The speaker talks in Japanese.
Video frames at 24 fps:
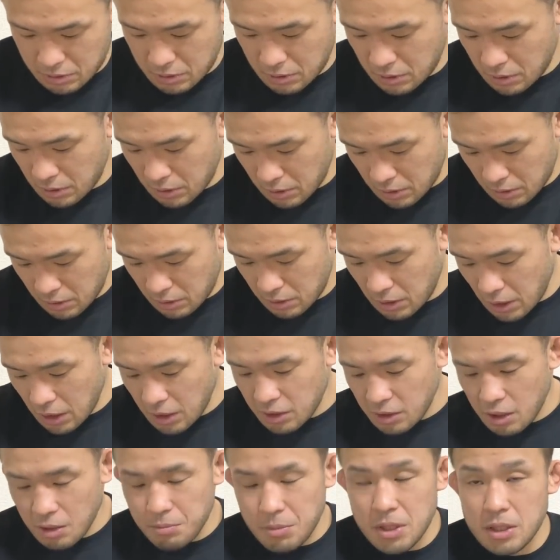れてるような。
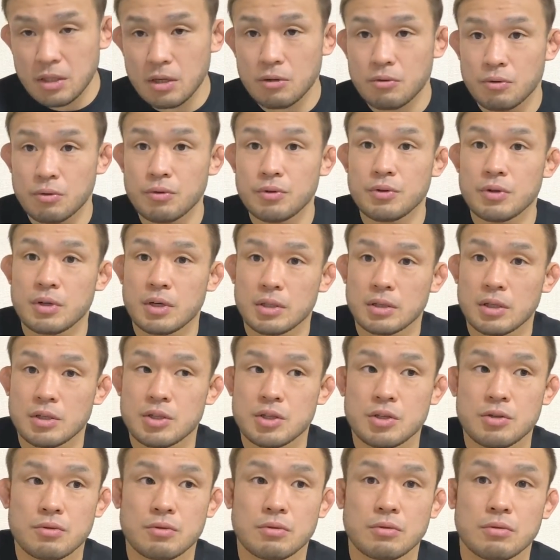大体みんなこういう
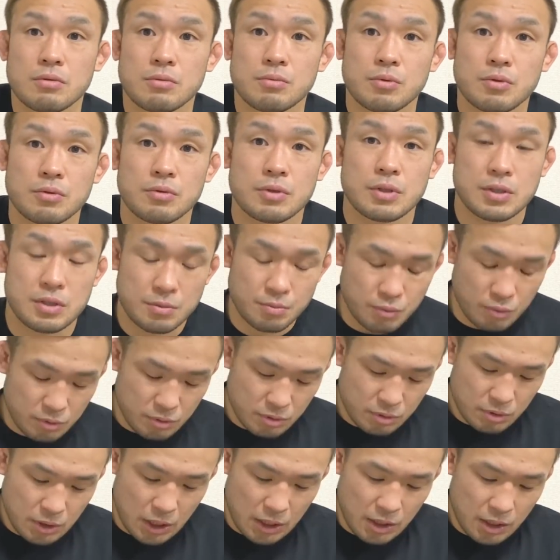形のものです。
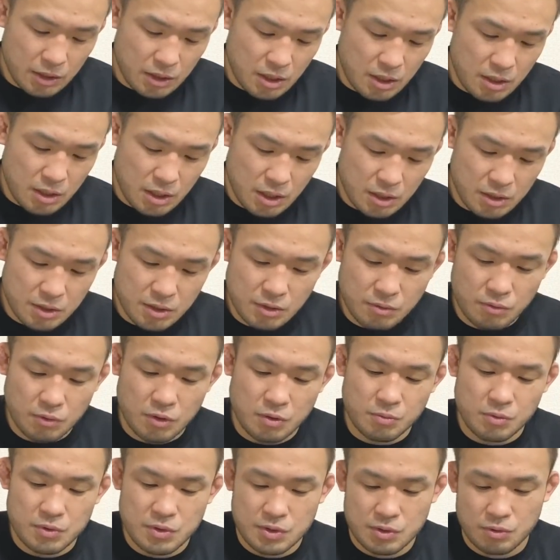僕空手やってた
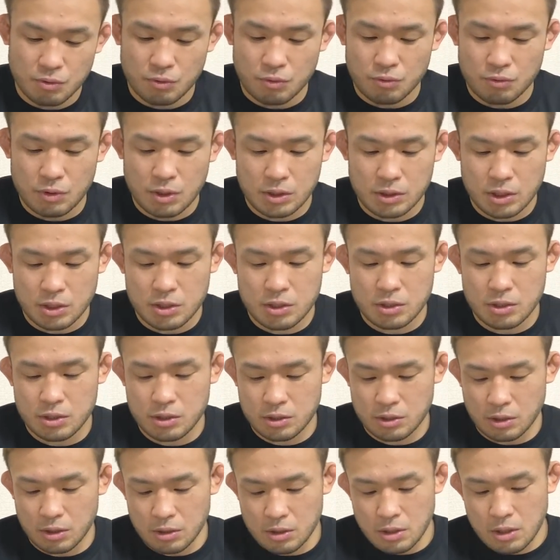時もずっとこの形で
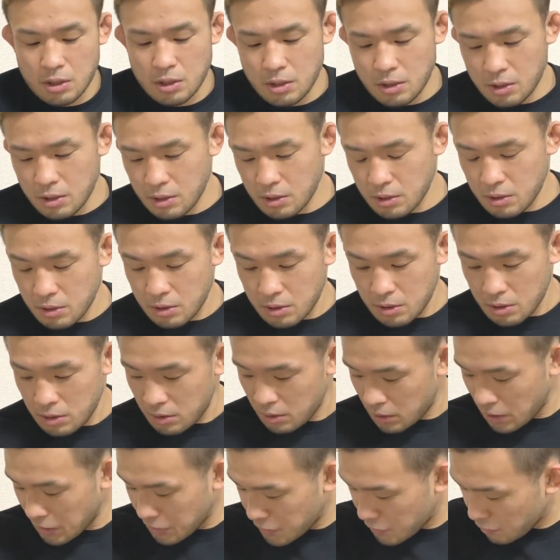した。
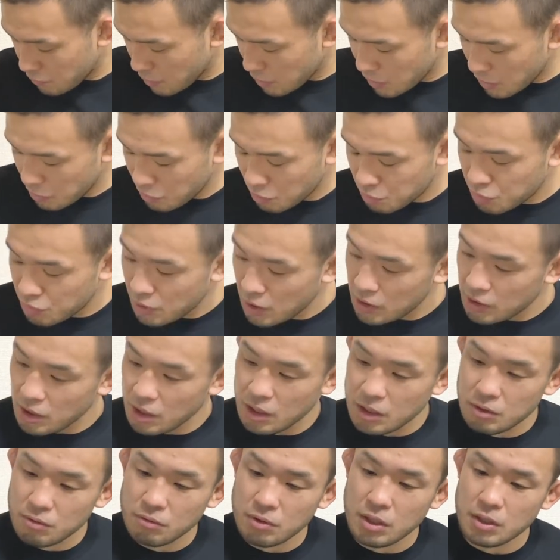鉄は結構
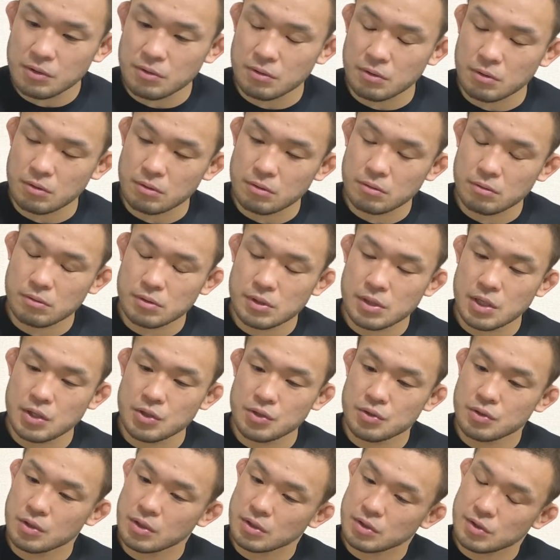ムエタイとかの選
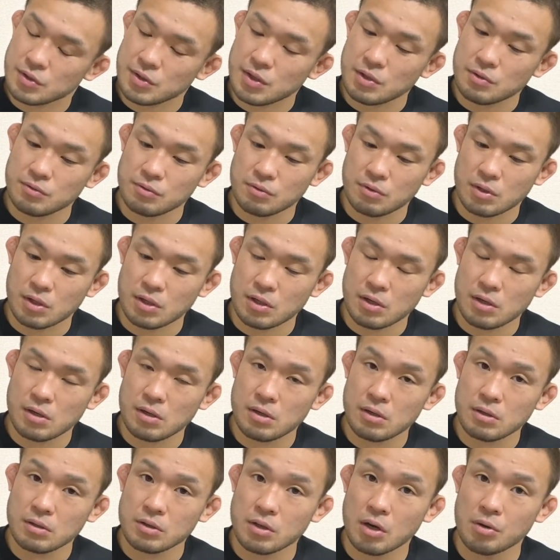手がつけるのかな、
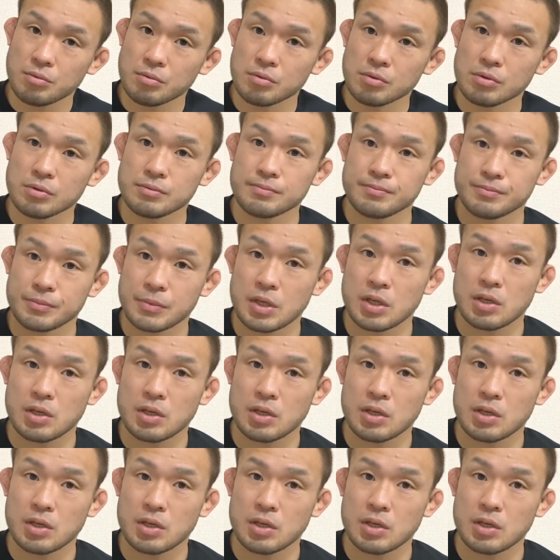多分